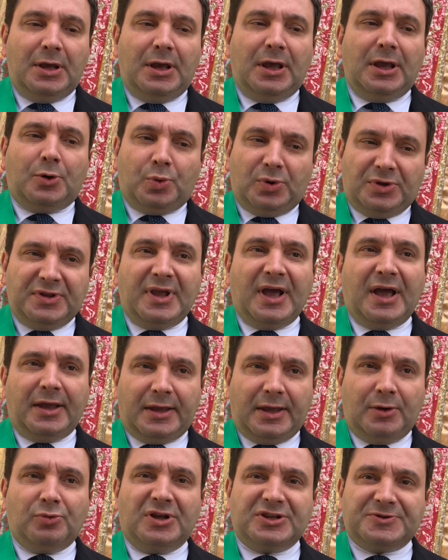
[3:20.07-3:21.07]
e quindi
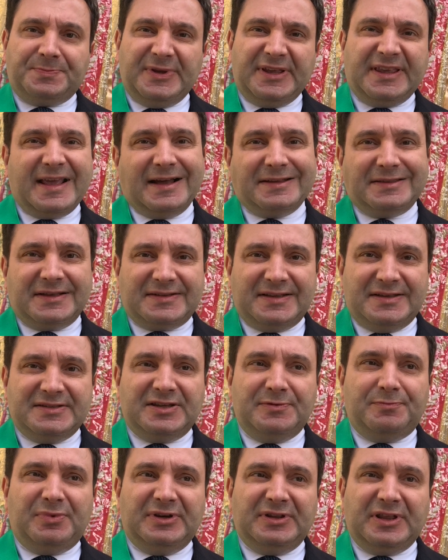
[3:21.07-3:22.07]
anche una spiccata
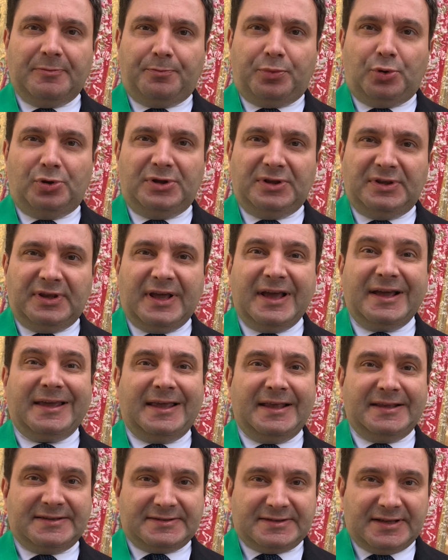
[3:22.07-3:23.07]
sensibilità politica
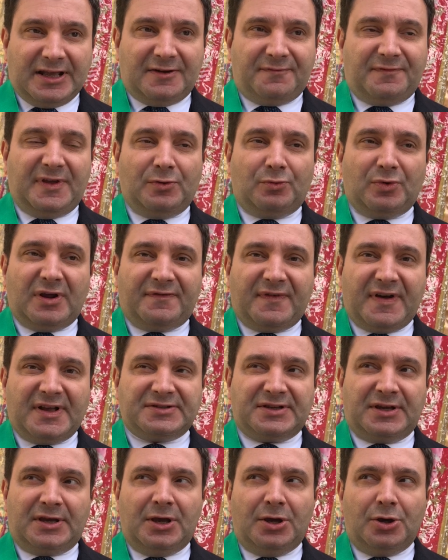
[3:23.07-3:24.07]
che serve in una
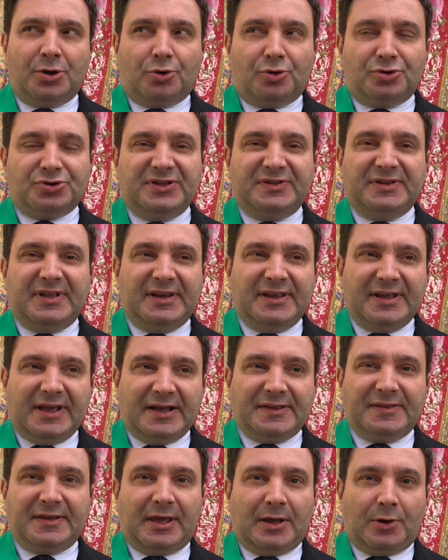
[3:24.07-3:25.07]
fase così
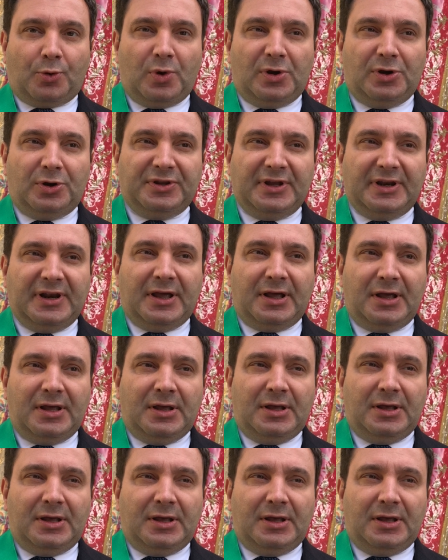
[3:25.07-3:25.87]
delicata che è quella del